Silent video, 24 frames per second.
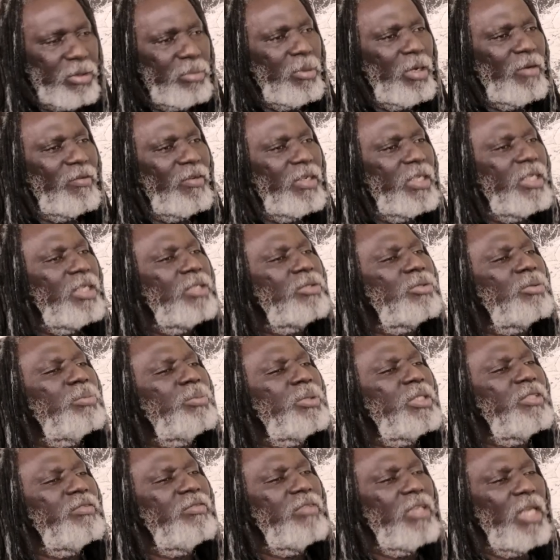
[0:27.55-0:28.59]
il m'a envoyé dans son
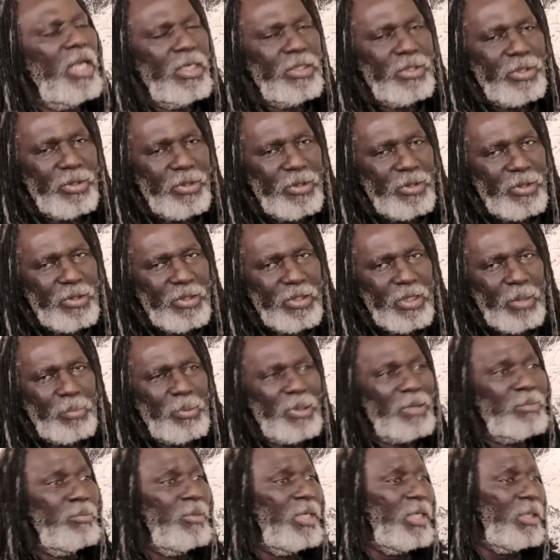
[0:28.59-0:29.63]
petit village euh, qui
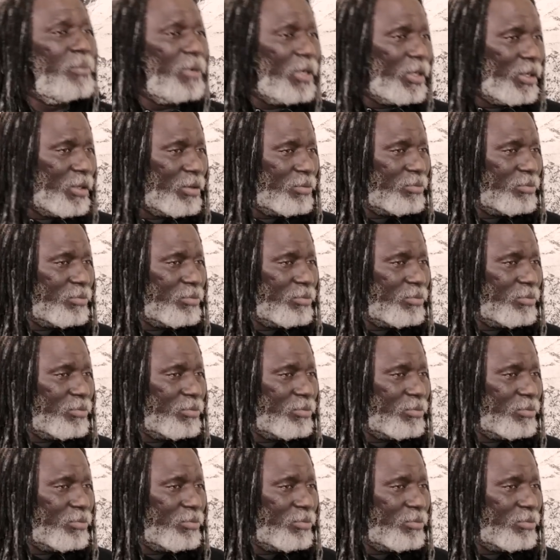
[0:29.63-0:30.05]
s'appelle Béléban